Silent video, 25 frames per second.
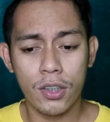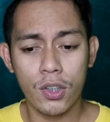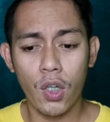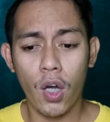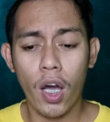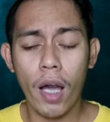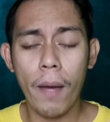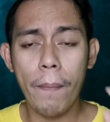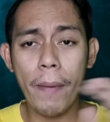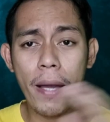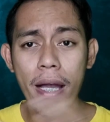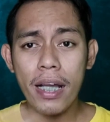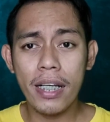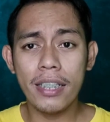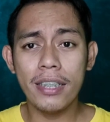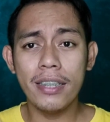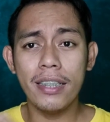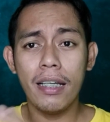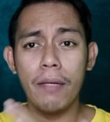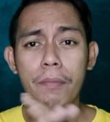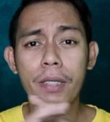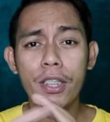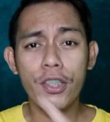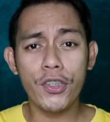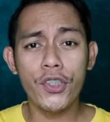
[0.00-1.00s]
So kapag
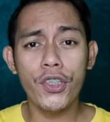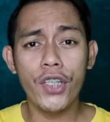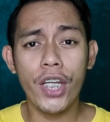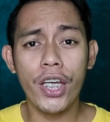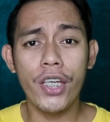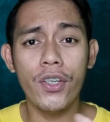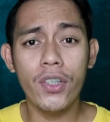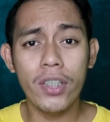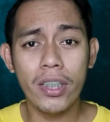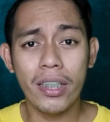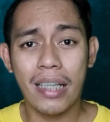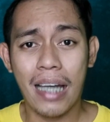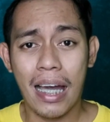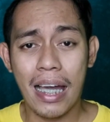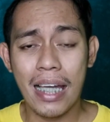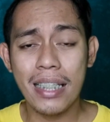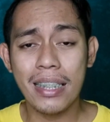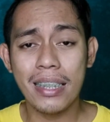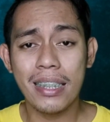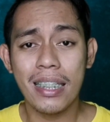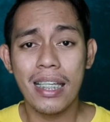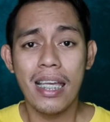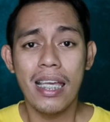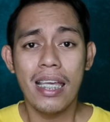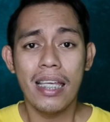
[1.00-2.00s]
na-meet nyo na yun
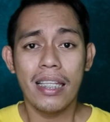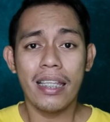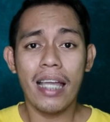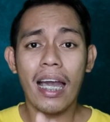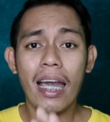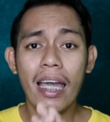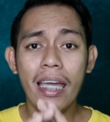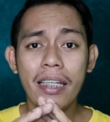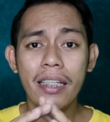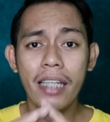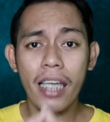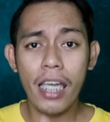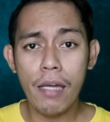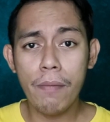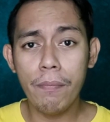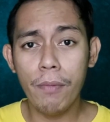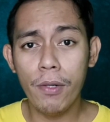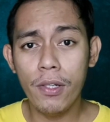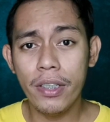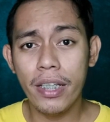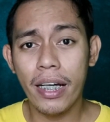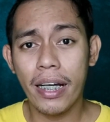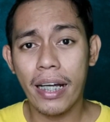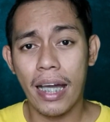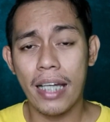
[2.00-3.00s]
guys,
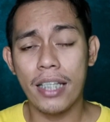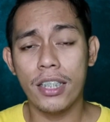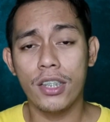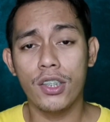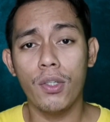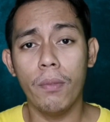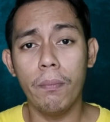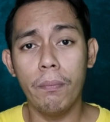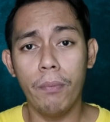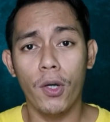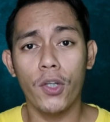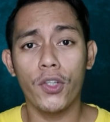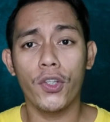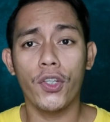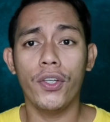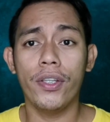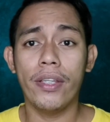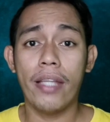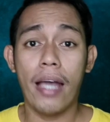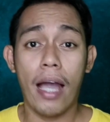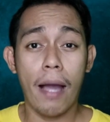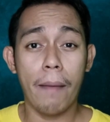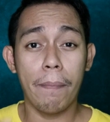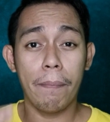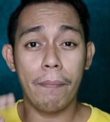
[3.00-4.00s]
naka-enable na guys yung
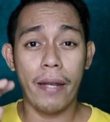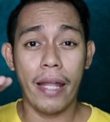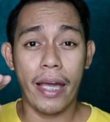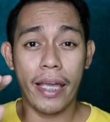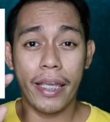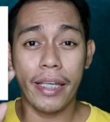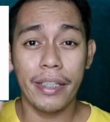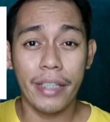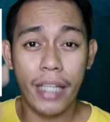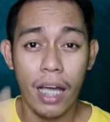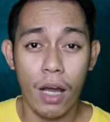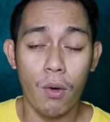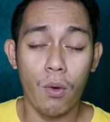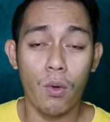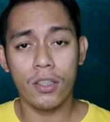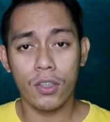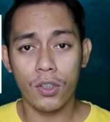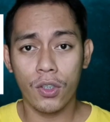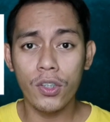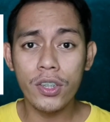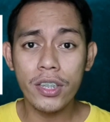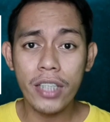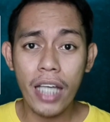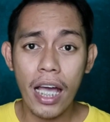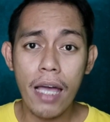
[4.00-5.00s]
button na apply now
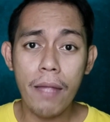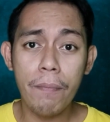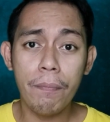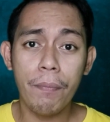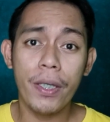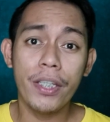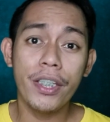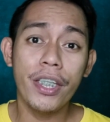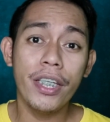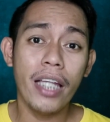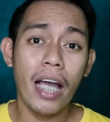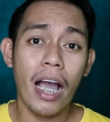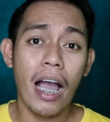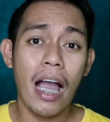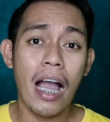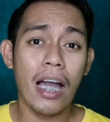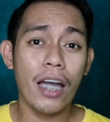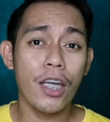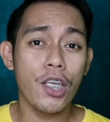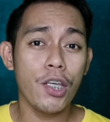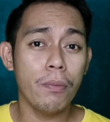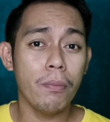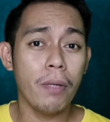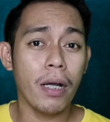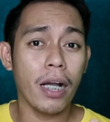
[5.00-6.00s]
kung saan pwede na
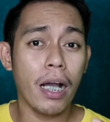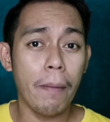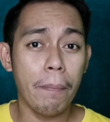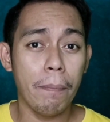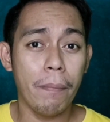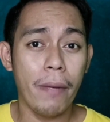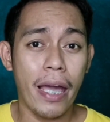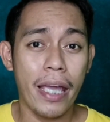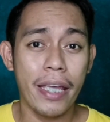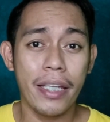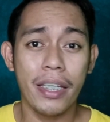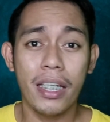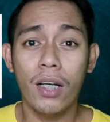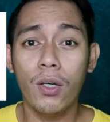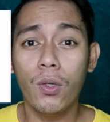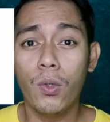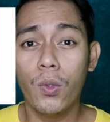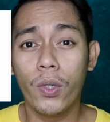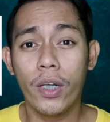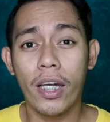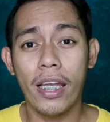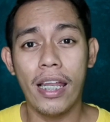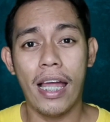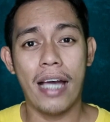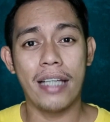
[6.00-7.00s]
nga kayo mag-apply ng
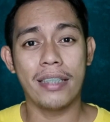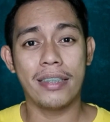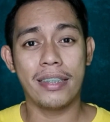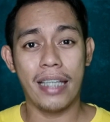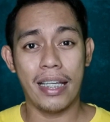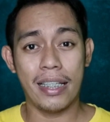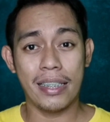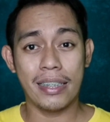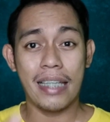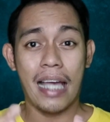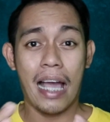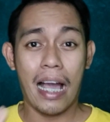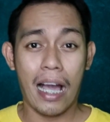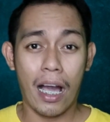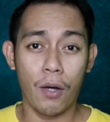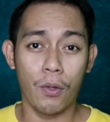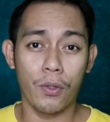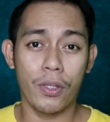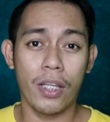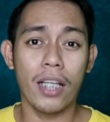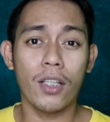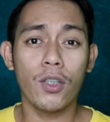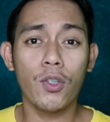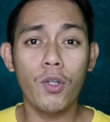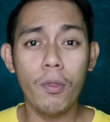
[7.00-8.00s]
Google AdSense
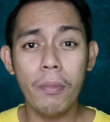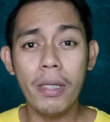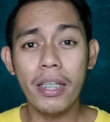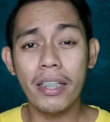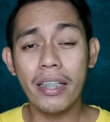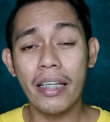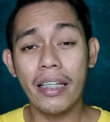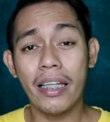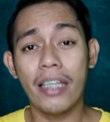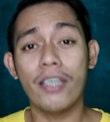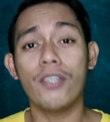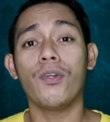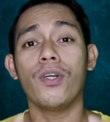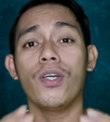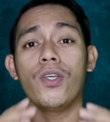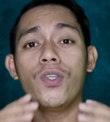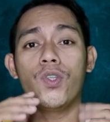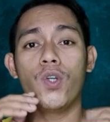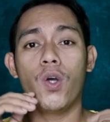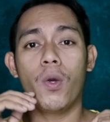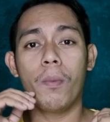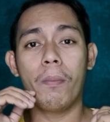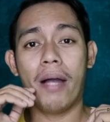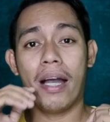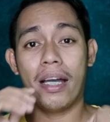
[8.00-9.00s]
account at kumita na yung
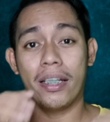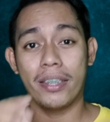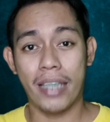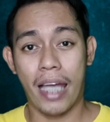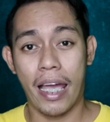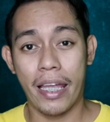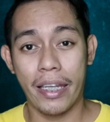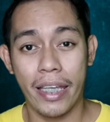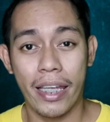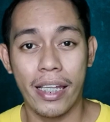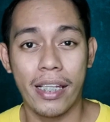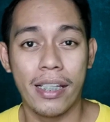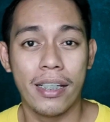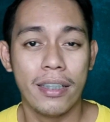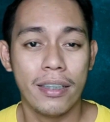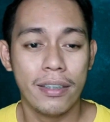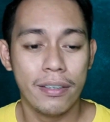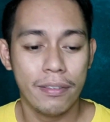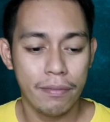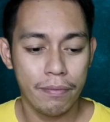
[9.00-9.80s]
inyong mga channel.